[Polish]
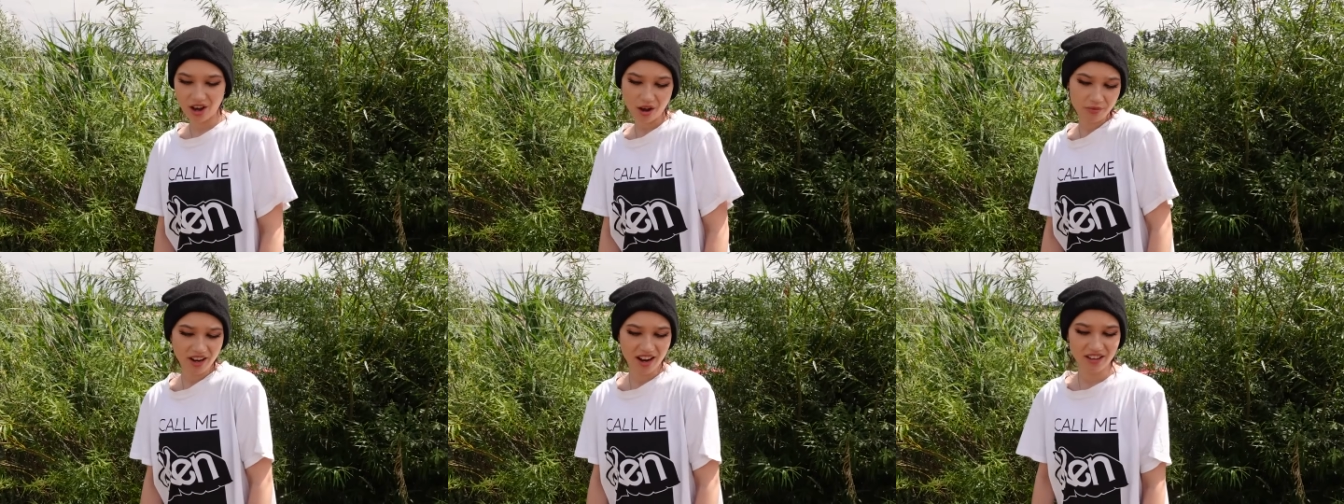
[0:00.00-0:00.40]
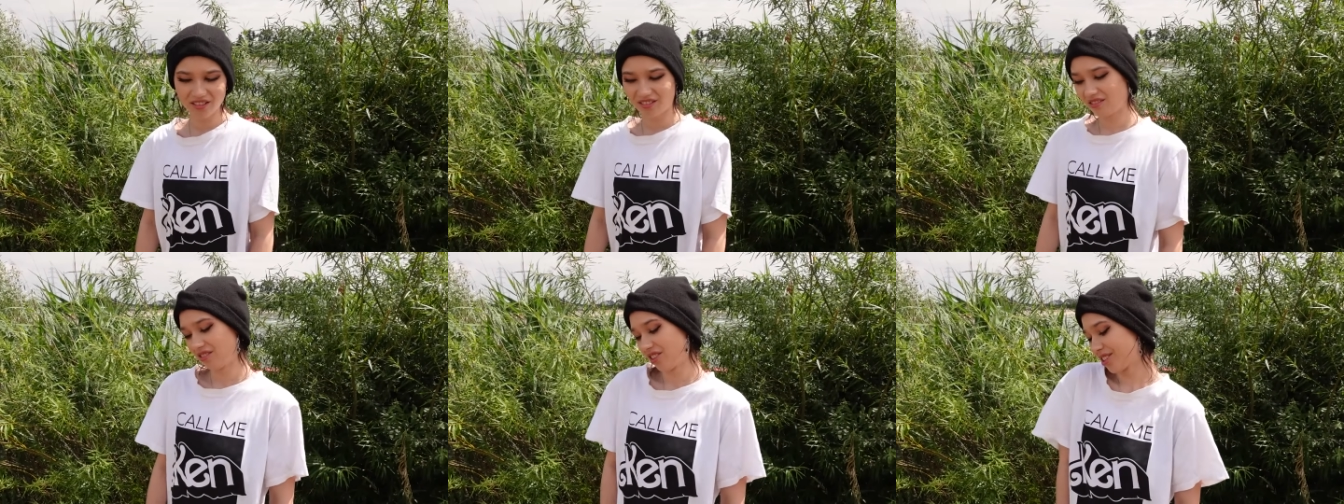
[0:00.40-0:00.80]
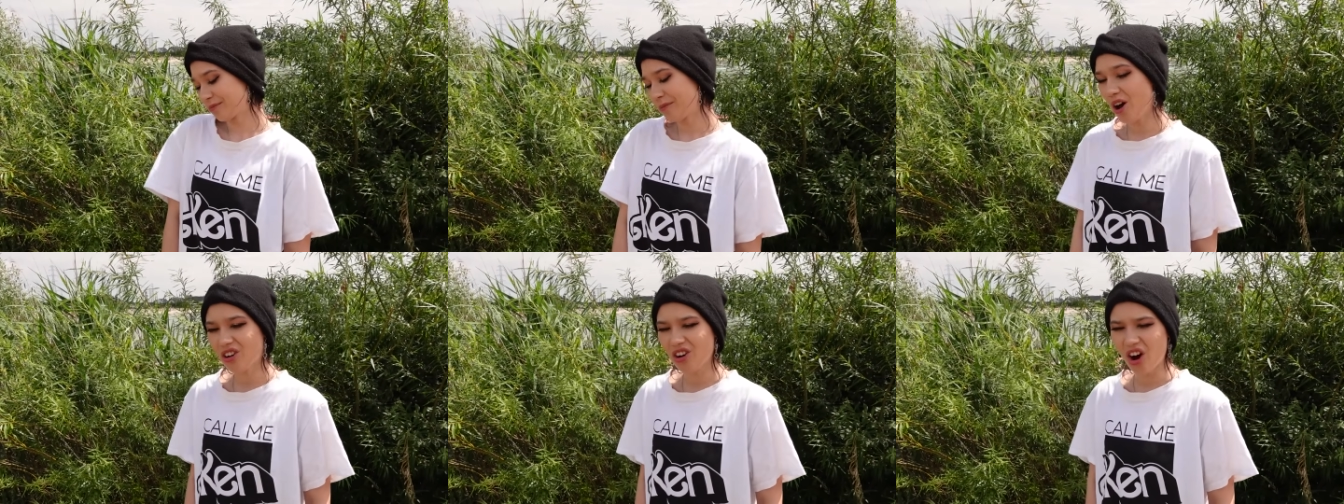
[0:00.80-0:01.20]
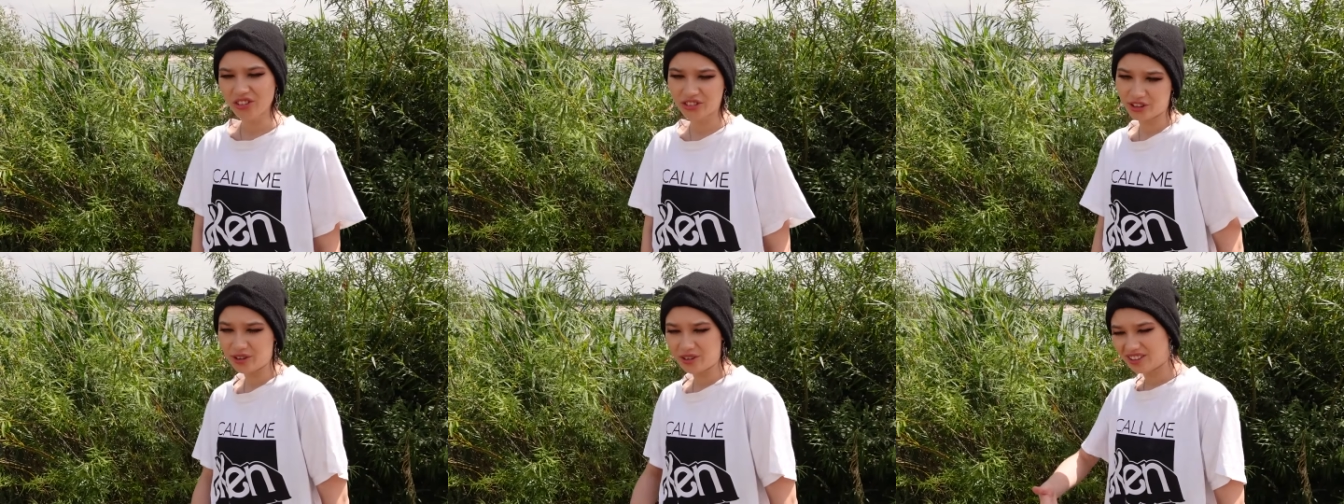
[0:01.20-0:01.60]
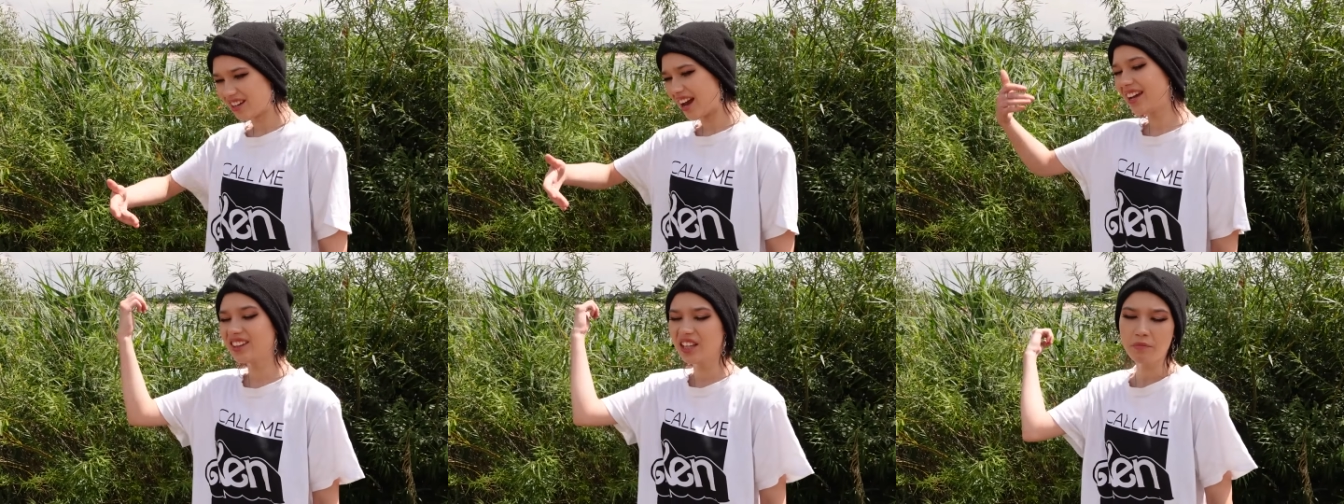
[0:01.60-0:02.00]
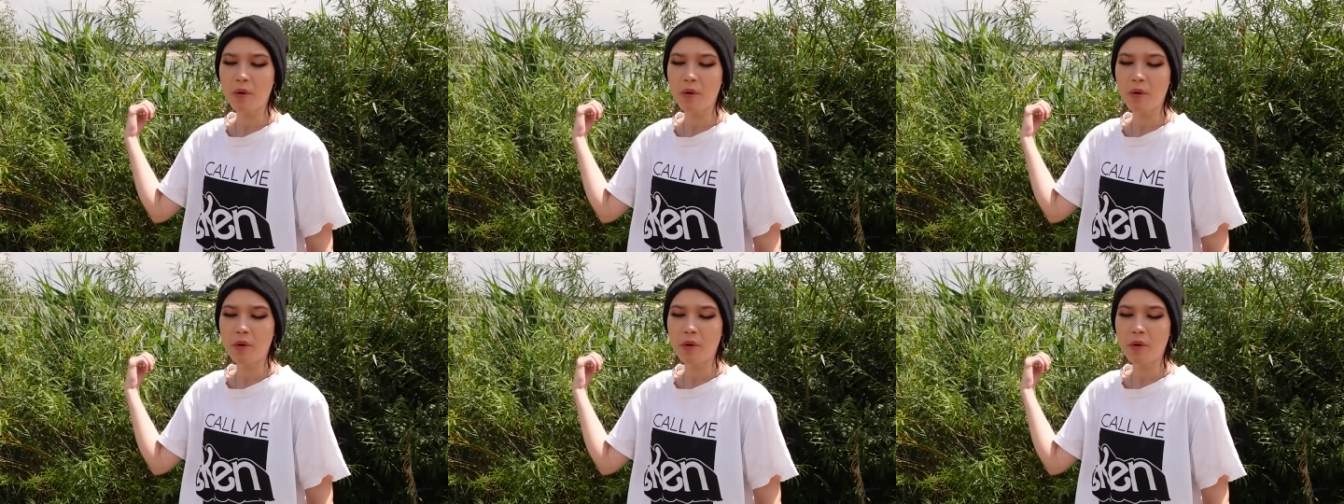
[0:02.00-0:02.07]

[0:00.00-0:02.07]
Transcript: Dobra, no spoko, to ja idę